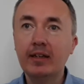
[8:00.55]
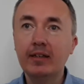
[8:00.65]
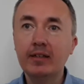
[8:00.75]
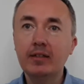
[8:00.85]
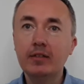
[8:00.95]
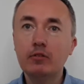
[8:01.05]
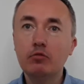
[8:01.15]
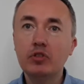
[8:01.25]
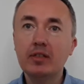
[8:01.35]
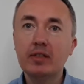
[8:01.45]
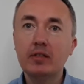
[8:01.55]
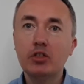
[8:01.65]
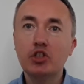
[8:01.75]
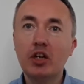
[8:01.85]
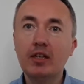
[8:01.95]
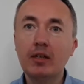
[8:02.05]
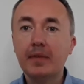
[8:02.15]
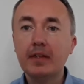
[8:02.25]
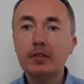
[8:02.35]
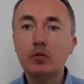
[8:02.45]
характеризуется содержанием
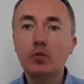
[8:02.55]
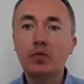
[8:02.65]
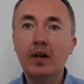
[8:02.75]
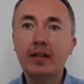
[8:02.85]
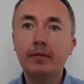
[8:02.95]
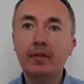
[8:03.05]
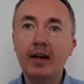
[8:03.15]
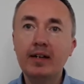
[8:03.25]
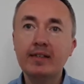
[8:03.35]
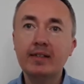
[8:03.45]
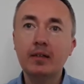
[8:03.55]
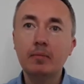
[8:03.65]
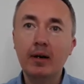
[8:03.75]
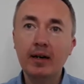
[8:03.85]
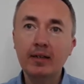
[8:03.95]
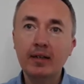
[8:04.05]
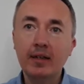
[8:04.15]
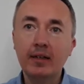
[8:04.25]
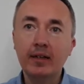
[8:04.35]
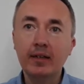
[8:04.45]
сульфатов кальция и магния,
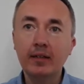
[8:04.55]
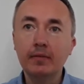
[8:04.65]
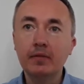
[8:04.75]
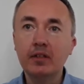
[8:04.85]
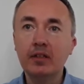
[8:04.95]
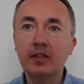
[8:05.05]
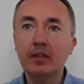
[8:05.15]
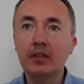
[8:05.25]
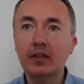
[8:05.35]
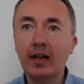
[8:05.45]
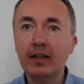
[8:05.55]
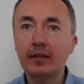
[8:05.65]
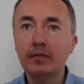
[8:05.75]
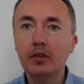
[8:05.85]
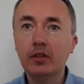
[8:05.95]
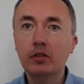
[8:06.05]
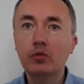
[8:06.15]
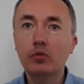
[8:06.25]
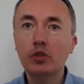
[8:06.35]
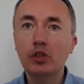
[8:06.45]
хлоридов, нитратов и
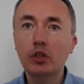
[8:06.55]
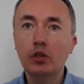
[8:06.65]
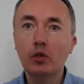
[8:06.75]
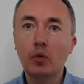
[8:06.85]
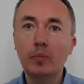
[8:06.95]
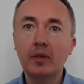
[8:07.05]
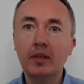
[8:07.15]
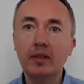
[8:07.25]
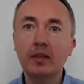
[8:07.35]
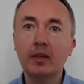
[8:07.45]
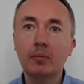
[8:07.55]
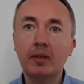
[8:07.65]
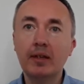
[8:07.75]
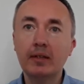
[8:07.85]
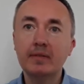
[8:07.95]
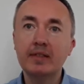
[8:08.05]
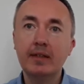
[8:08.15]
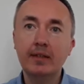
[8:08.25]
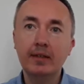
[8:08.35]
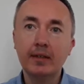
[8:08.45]
других, кроме гидрокарбонатов
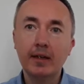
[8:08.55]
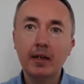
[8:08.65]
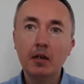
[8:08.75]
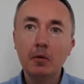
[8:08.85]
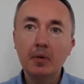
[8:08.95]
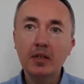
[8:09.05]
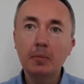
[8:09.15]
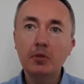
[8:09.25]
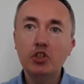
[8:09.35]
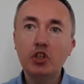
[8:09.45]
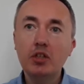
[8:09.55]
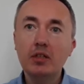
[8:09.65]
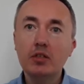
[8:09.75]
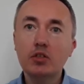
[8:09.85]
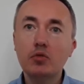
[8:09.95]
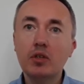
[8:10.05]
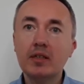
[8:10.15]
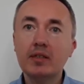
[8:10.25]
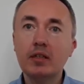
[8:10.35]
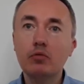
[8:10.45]
солей. При кипячении эти соли
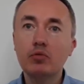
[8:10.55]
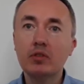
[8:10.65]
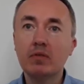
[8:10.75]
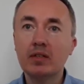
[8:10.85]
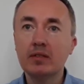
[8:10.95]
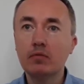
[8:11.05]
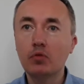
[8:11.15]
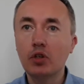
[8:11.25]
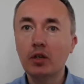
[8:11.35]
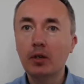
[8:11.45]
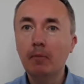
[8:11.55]
остаются в растворе.